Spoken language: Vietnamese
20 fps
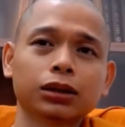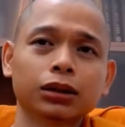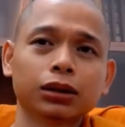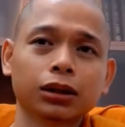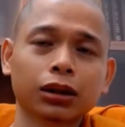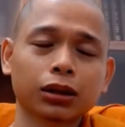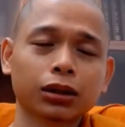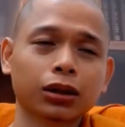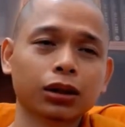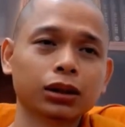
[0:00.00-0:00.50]

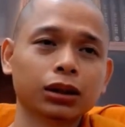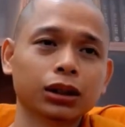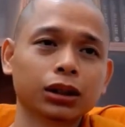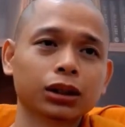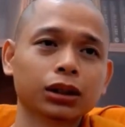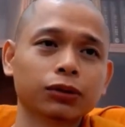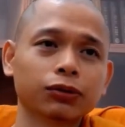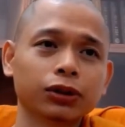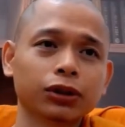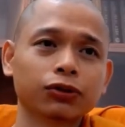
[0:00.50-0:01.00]
nó có
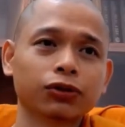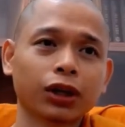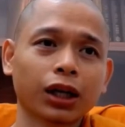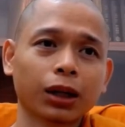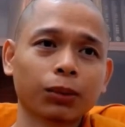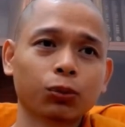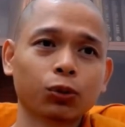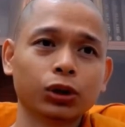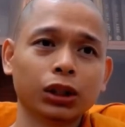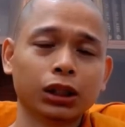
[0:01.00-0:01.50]
những cái phương
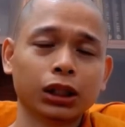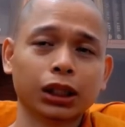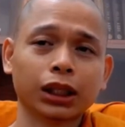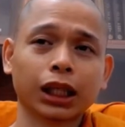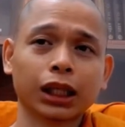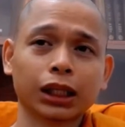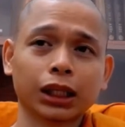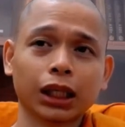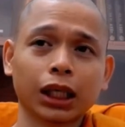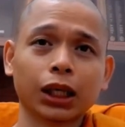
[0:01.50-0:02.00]
pháp của gì thực
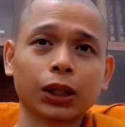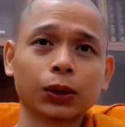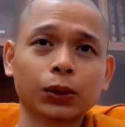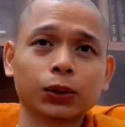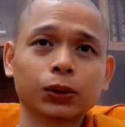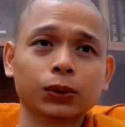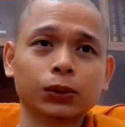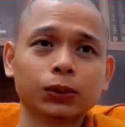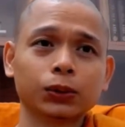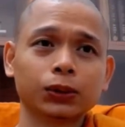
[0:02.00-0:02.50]
hành
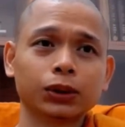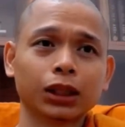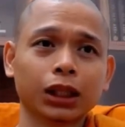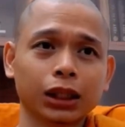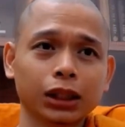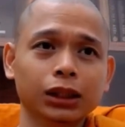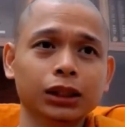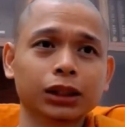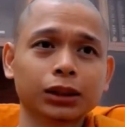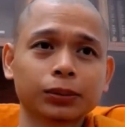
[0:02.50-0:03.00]
theo
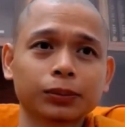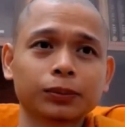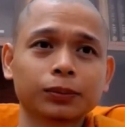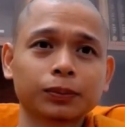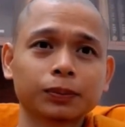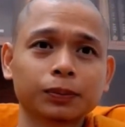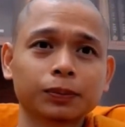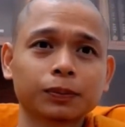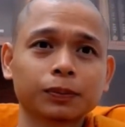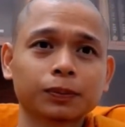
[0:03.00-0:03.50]
là được
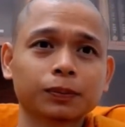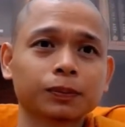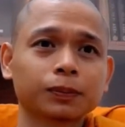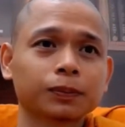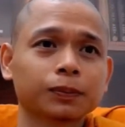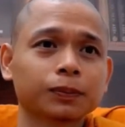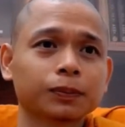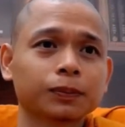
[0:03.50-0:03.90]
ừ.